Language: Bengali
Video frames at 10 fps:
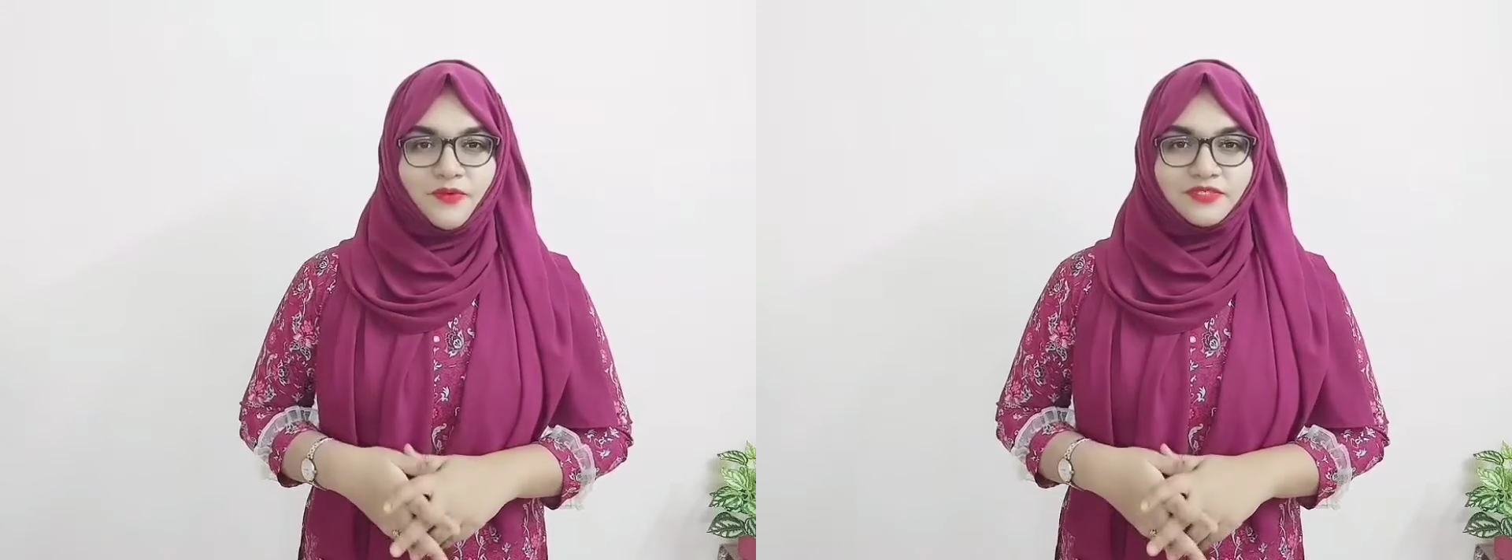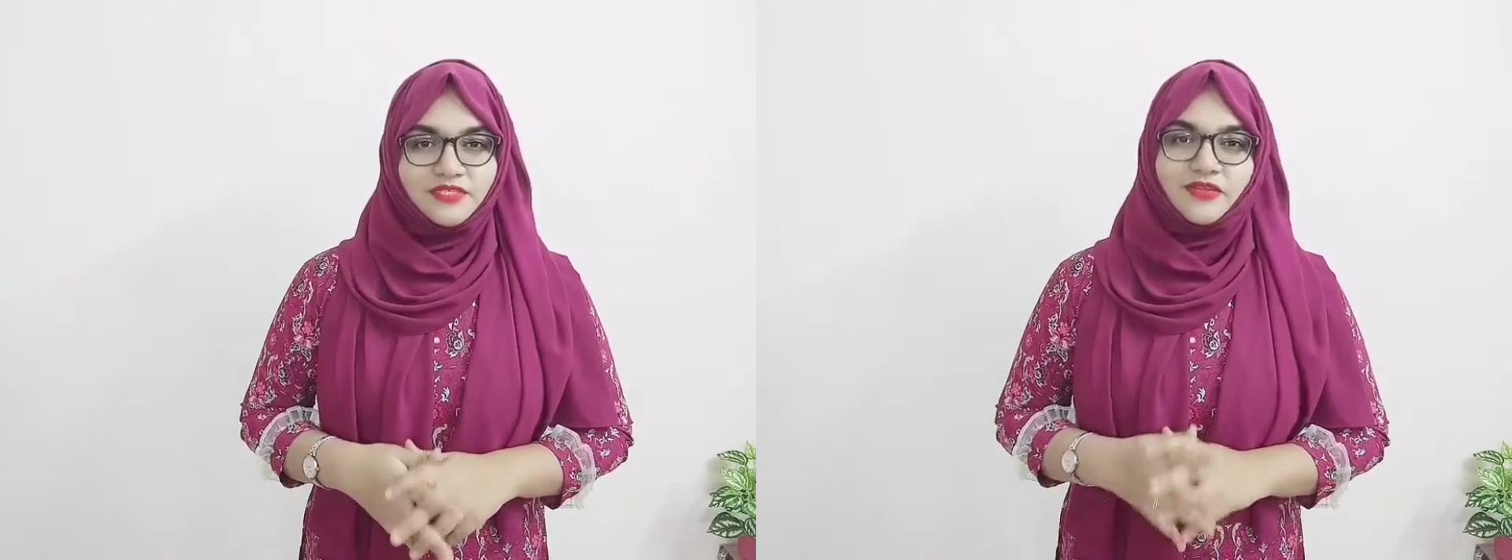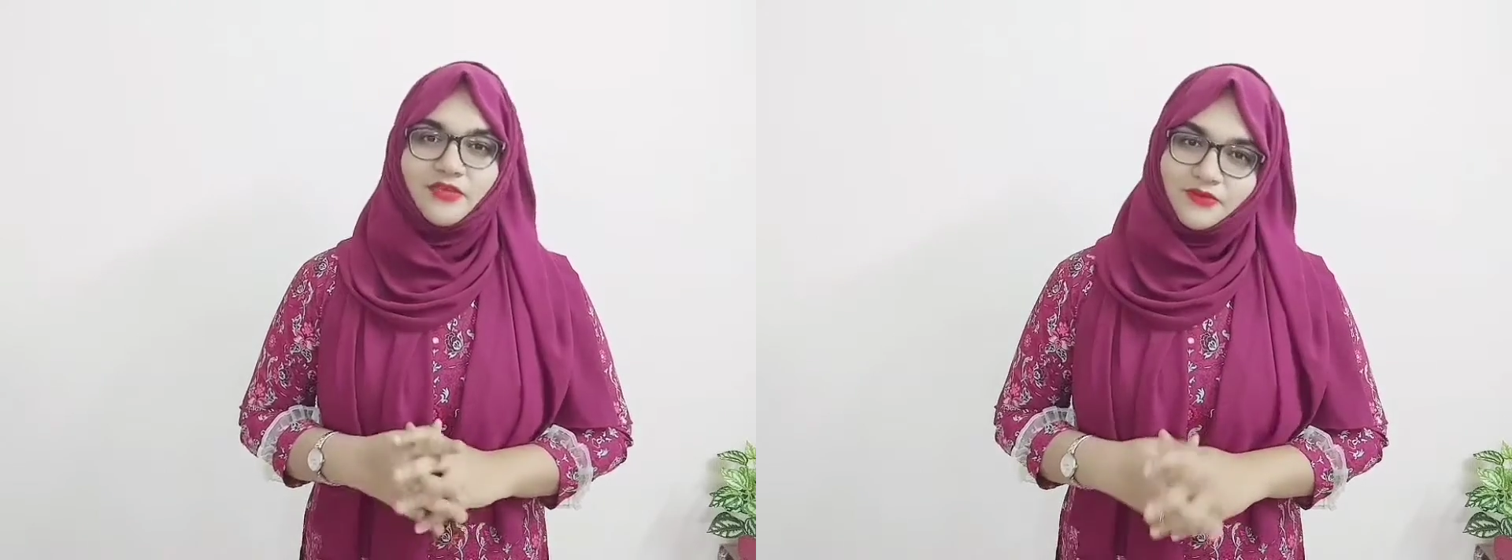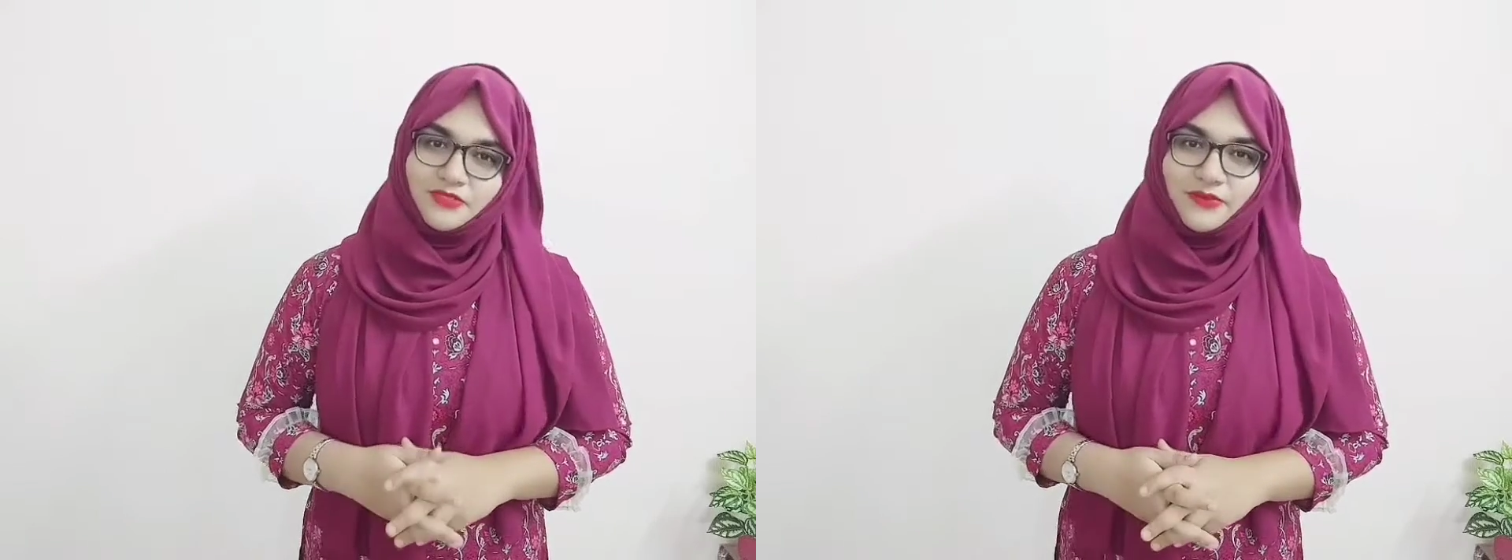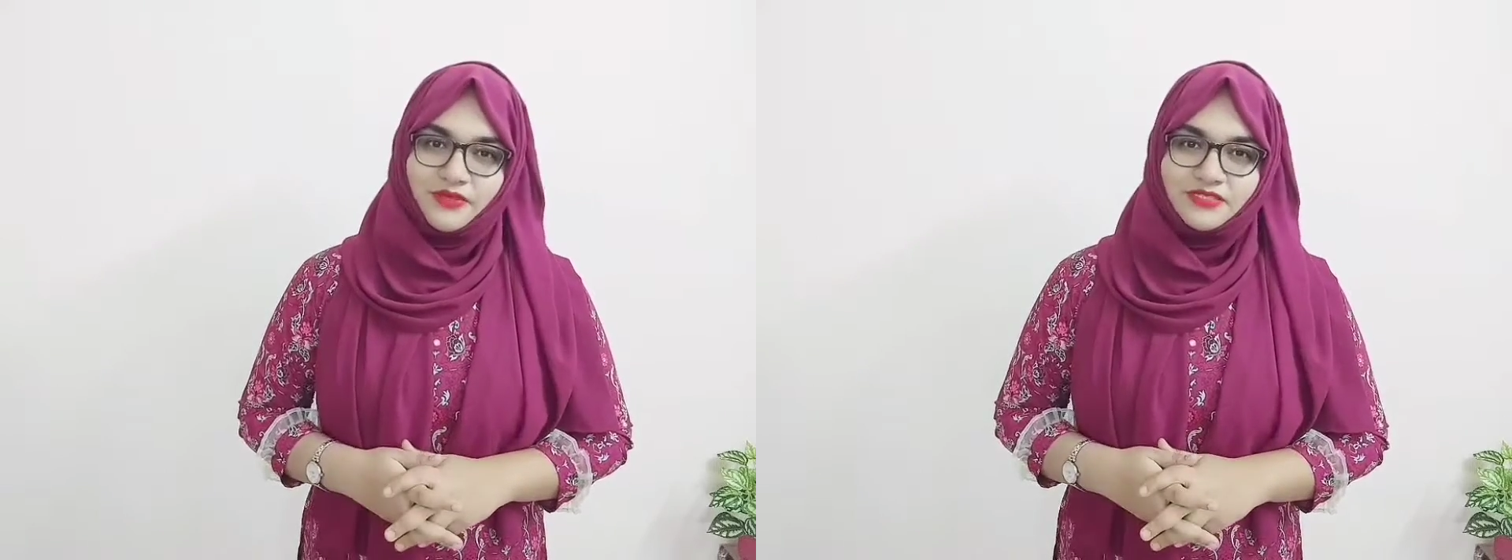বক্সে
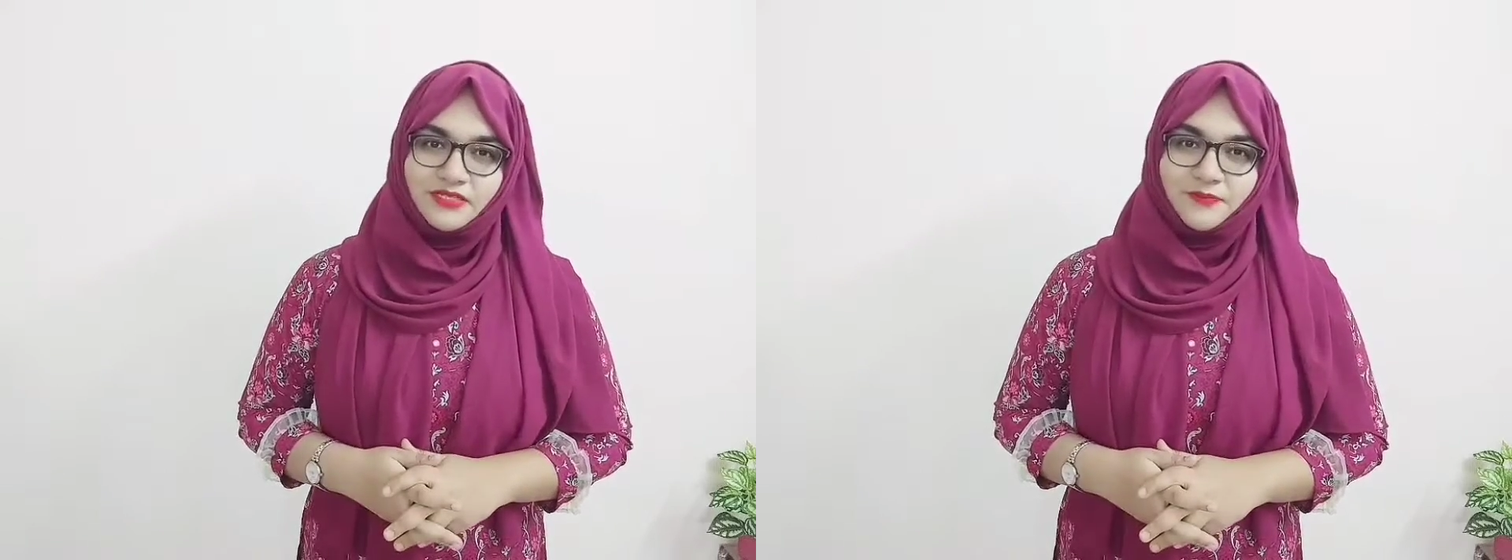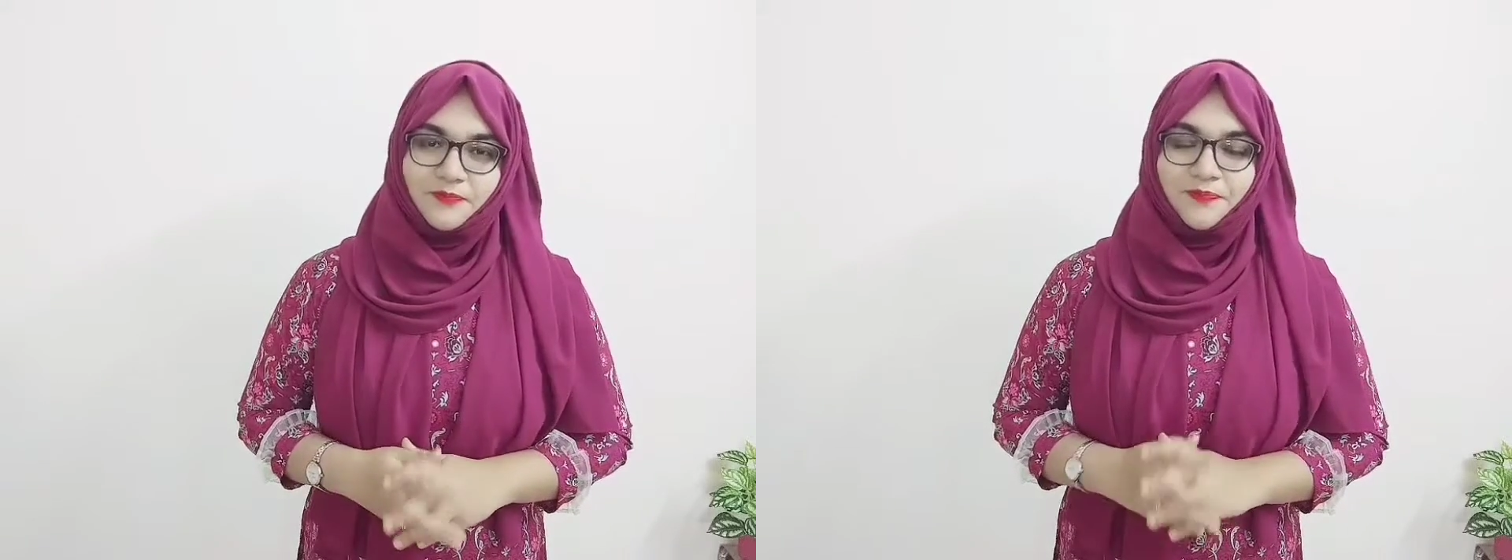রিকোয়েস্ট করেছেন